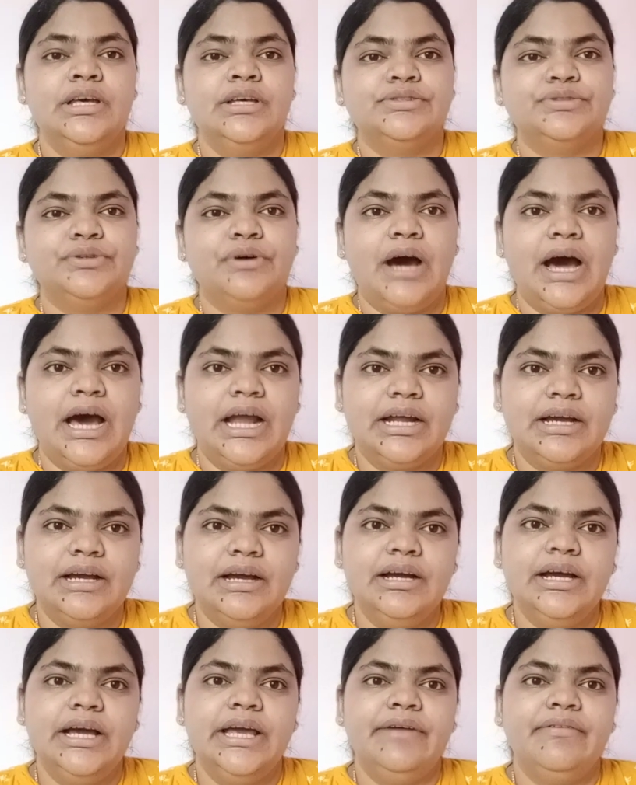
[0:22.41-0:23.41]
సో ఆ
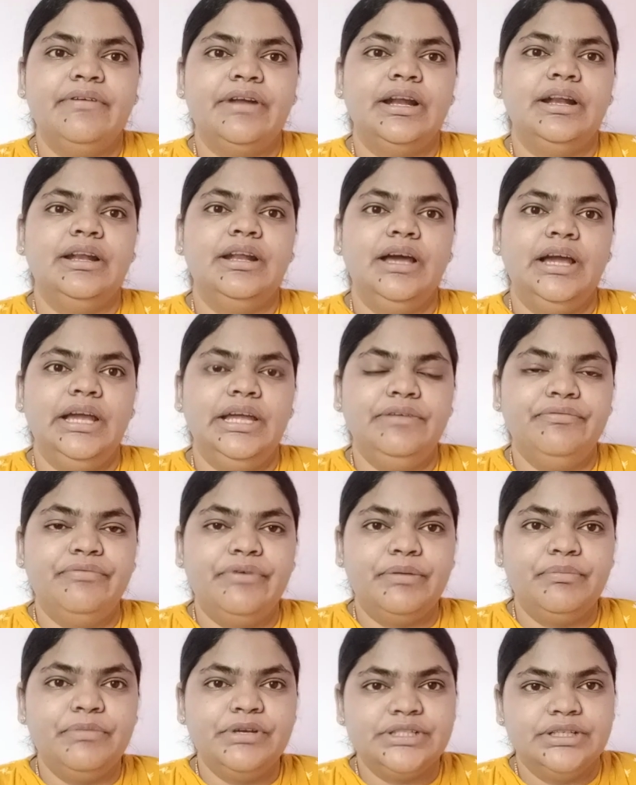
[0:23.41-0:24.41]
రకంగా ఎవరన్నా
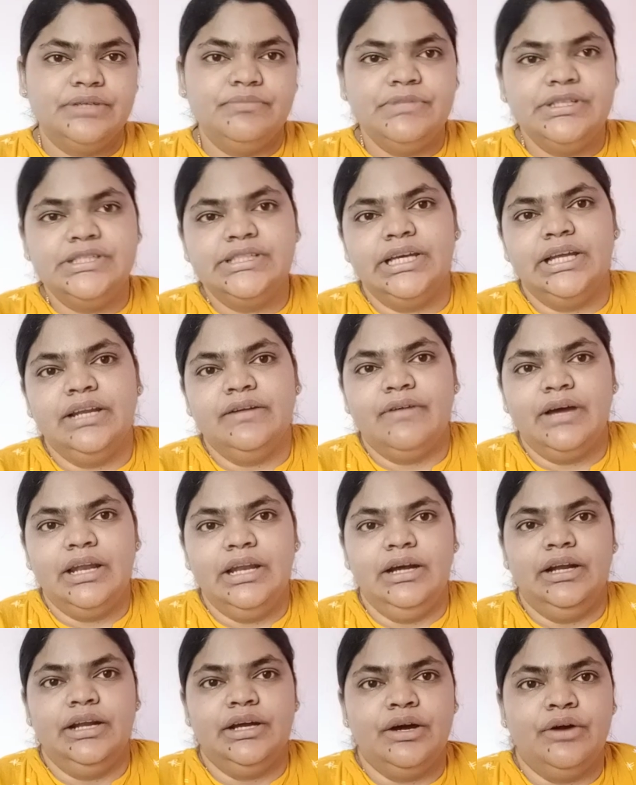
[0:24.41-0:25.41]
ఇన్ఫర్మేషన్ మిస్ అయిన వాళ్ళు
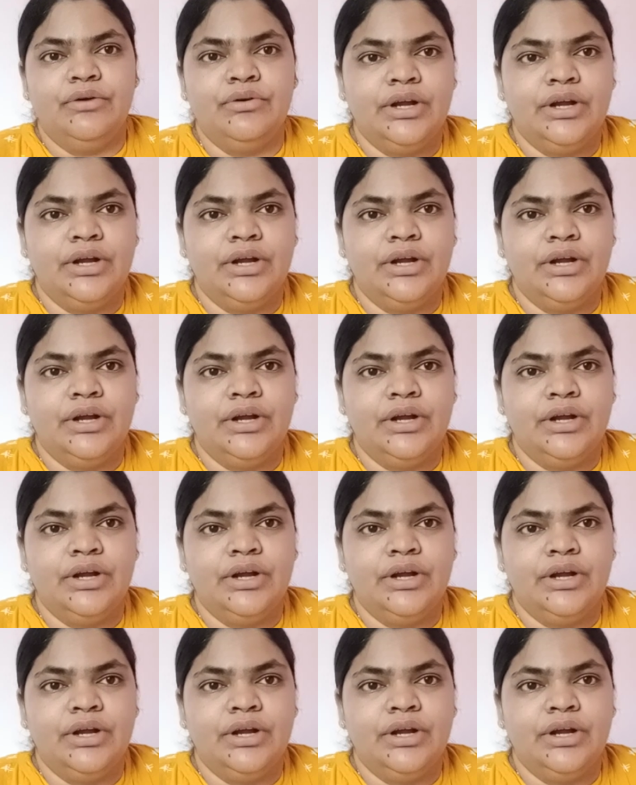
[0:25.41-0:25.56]
కనుక